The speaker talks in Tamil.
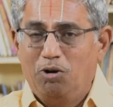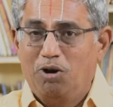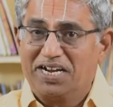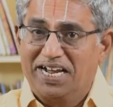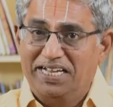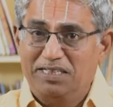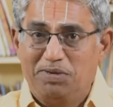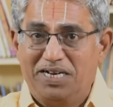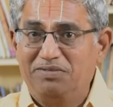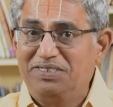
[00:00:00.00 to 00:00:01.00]

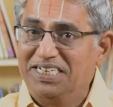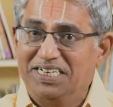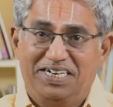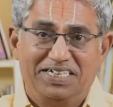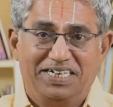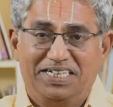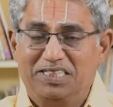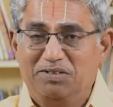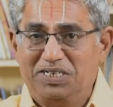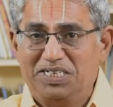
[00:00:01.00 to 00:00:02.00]
லோகாயதமான விஷயங்களும்
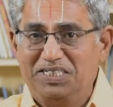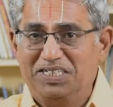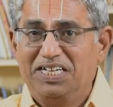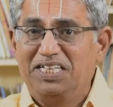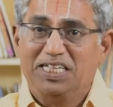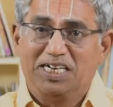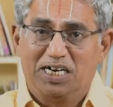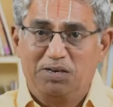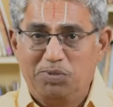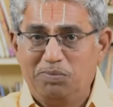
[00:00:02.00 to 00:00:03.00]
கிடைத்து விட்டது
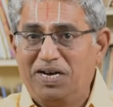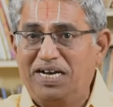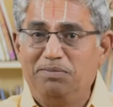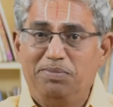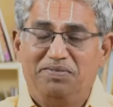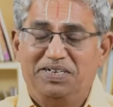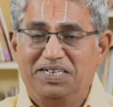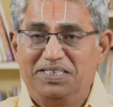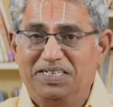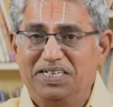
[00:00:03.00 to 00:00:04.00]
திங்கள் மும்மாறி
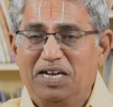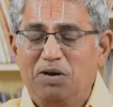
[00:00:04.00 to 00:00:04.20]
போய்விட்டது